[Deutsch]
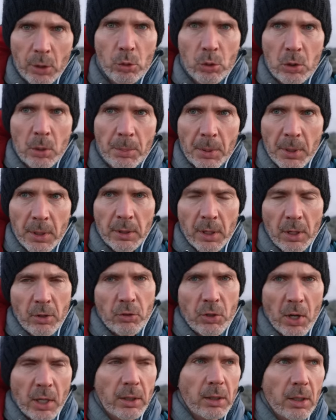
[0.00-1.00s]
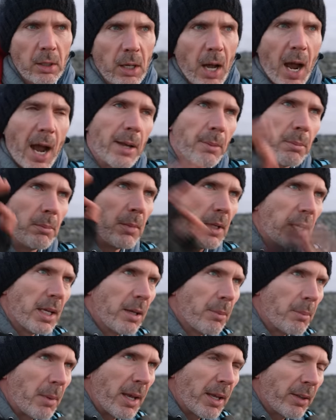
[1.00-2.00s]
gute Bild, anstatt ein
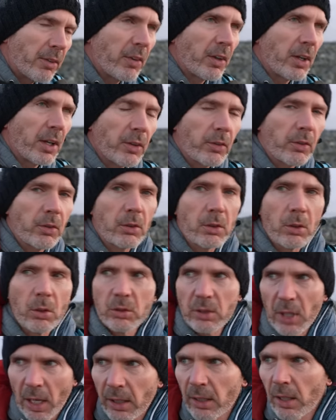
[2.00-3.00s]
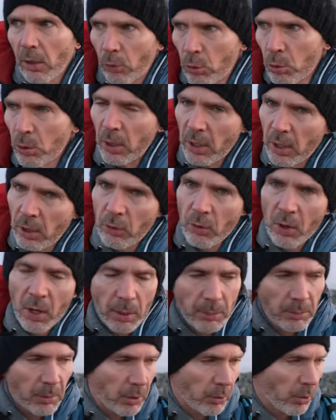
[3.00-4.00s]
mäßiges und dann das gute nicht zu
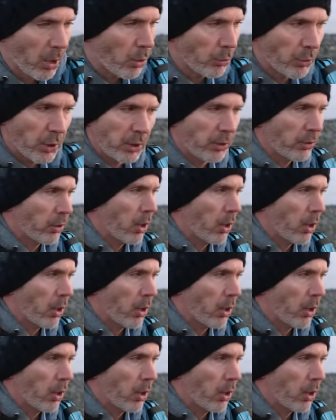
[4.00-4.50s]
haben. Also auf geht's,